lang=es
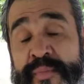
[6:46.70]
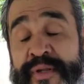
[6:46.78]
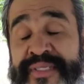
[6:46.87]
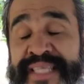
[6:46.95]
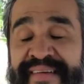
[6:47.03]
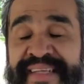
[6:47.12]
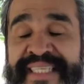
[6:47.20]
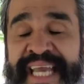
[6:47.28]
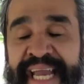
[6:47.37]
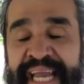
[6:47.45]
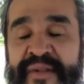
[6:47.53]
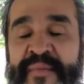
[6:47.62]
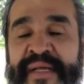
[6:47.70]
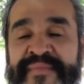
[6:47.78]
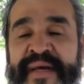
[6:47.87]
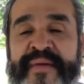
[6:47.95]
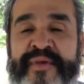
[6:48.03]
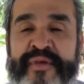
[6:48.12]
Pero ¿sabes qué es lo más
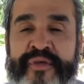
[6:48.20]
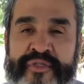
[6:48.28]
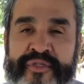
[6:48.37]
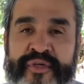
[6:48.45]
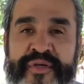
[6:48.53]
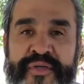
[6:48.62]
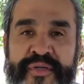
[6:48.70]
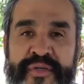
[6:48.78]
maravilloso?